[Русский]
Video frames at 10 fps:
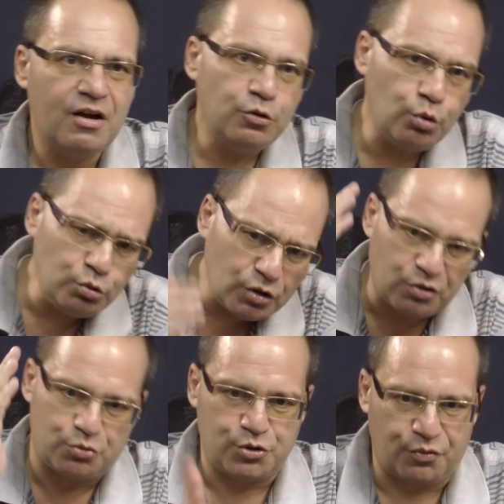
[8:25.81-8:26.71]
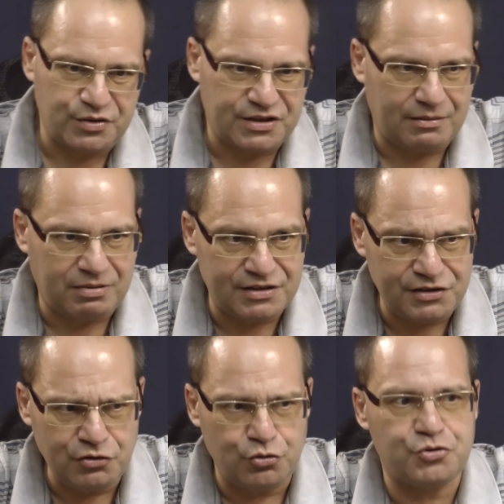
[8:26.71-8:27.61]
Тут-то Хрущев и
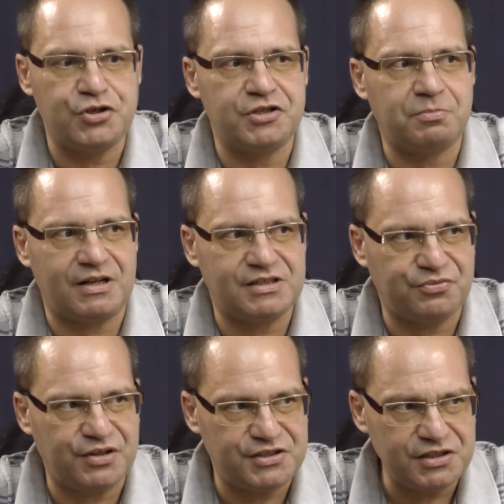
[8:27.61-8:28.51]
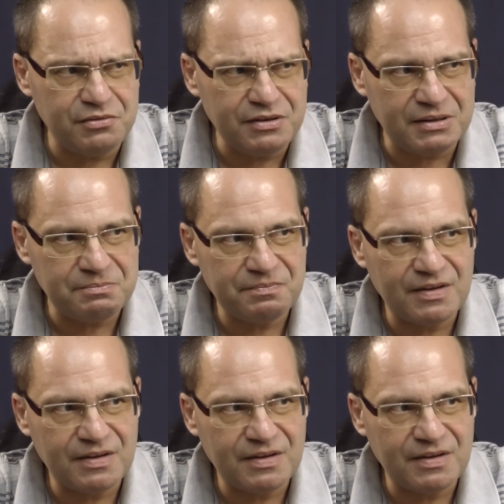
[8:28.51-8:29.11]
сообразил, что через братьев Единовых,